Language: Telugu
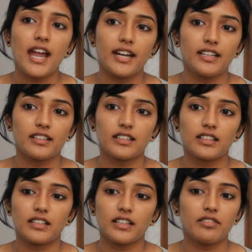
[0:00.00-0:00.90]
అండ్
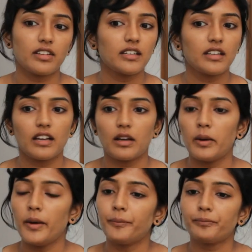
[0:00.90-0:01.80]
ఈవెన్
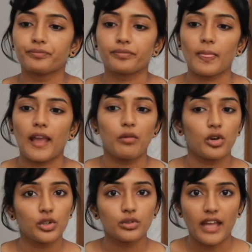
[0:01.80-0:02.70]
ఐ
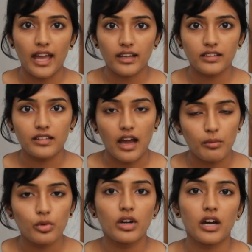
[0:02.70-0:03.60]
వాంట్ టు థ్యాంక్
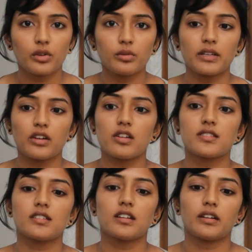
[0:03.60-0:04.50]
దాము గారు
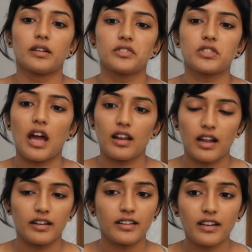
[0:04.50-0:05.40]
బికాజ్ uh, చాలా
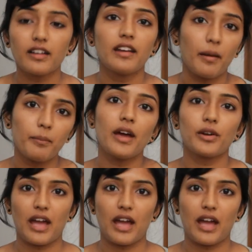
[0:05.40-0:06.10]
అంటే నన్ను నమ్మారు